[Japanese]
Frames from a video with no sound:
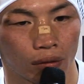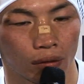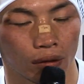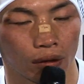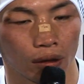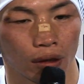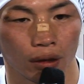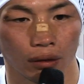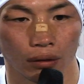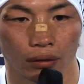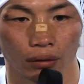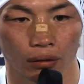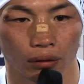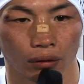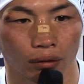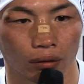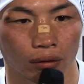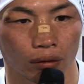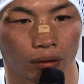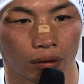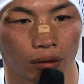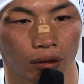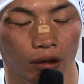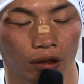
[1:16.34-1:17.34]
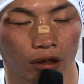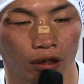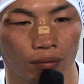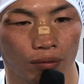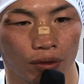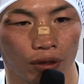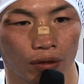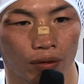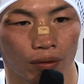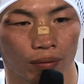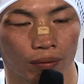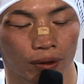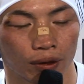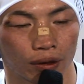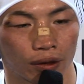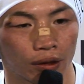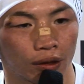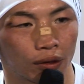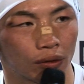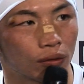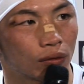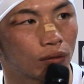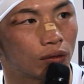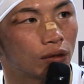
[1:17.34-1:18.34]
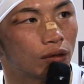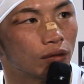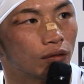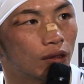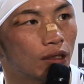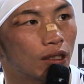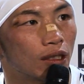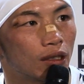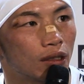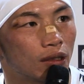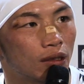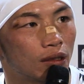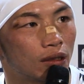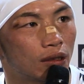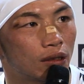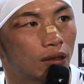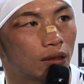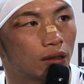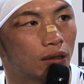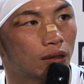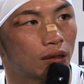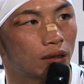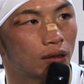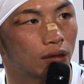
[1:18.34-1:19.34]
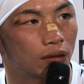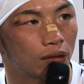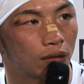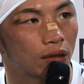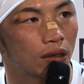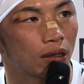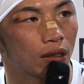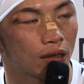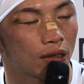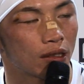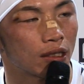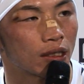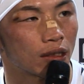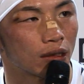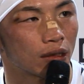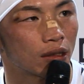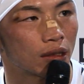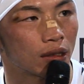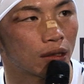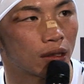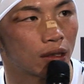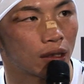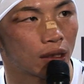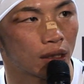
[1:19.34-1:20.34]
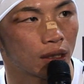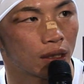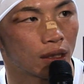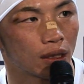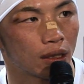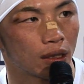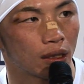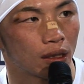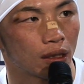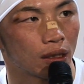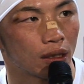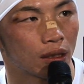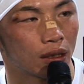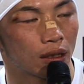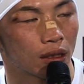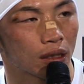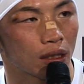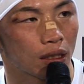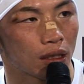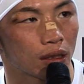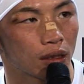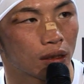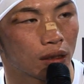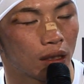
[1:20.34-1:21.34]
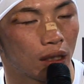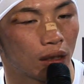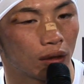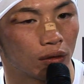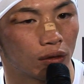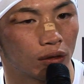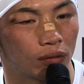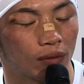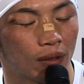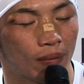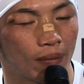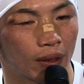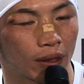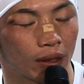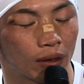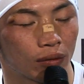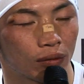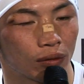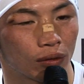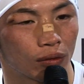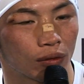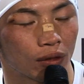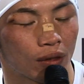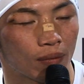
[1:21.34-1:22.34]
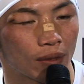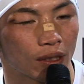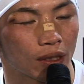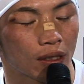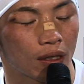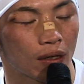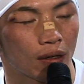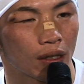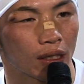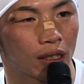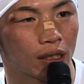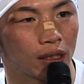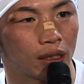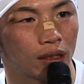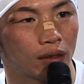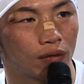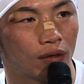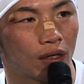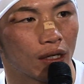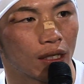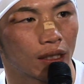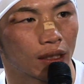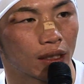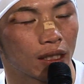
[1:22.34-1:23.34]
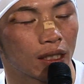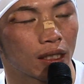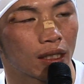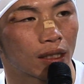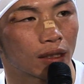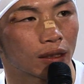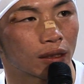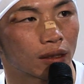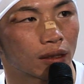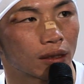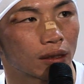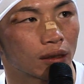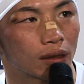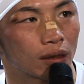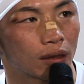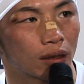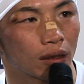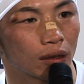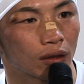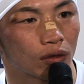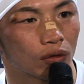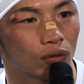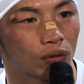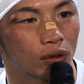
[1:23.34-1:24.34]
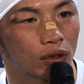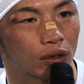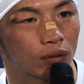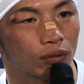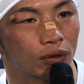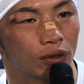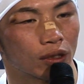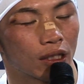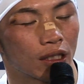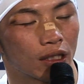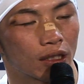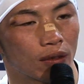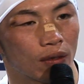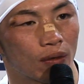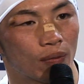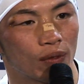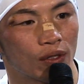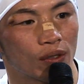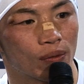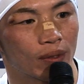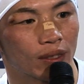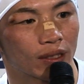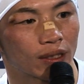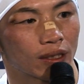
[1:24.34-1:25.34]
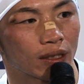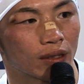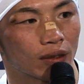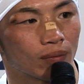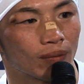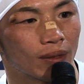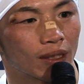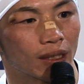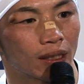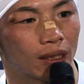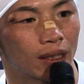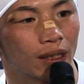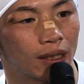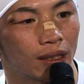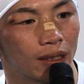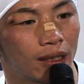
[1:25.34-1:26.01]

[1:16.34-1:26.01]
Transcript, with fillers: いや、やってみては別に特には、はい、あの今まで通りとあまり変わりはなかったと自分の中では思いますけど、まだ。